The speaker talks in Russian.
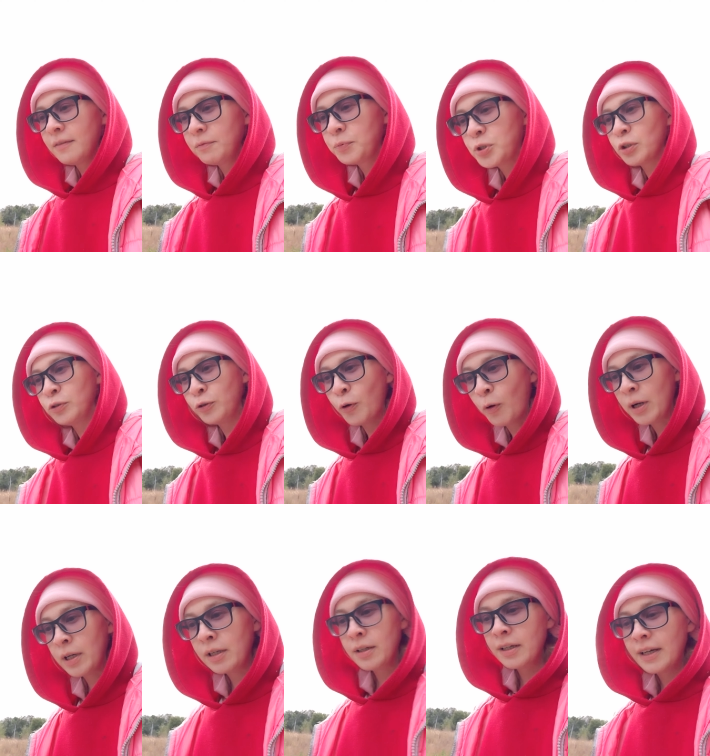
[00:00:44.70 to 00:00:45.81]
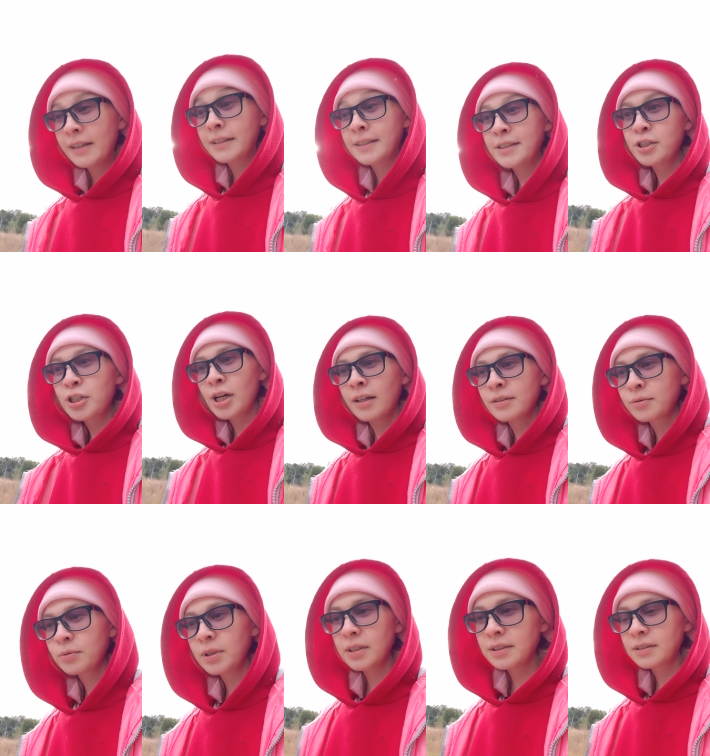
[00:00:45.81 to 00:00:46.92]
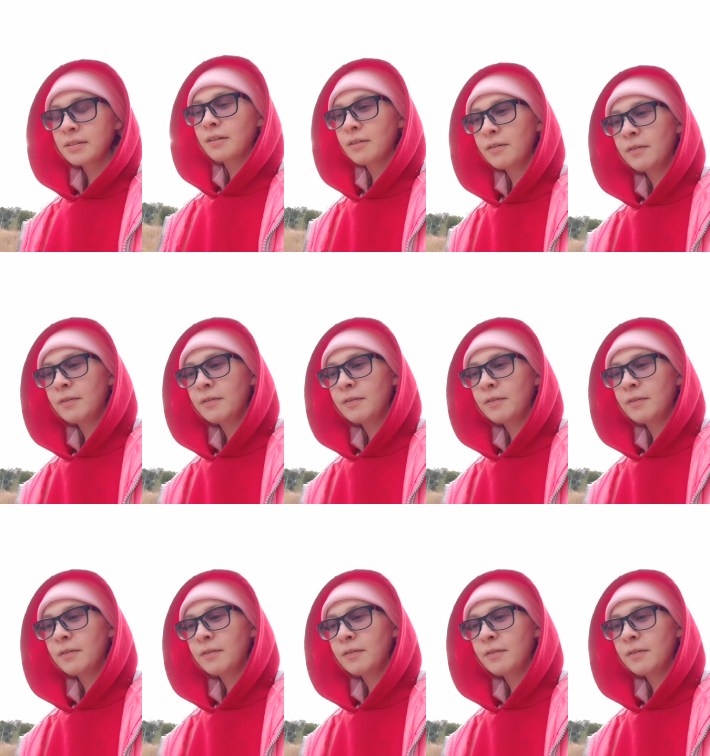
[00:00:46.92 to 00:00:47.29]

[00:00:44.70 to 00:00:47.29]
вообще ноль. Это сейчас у нас а,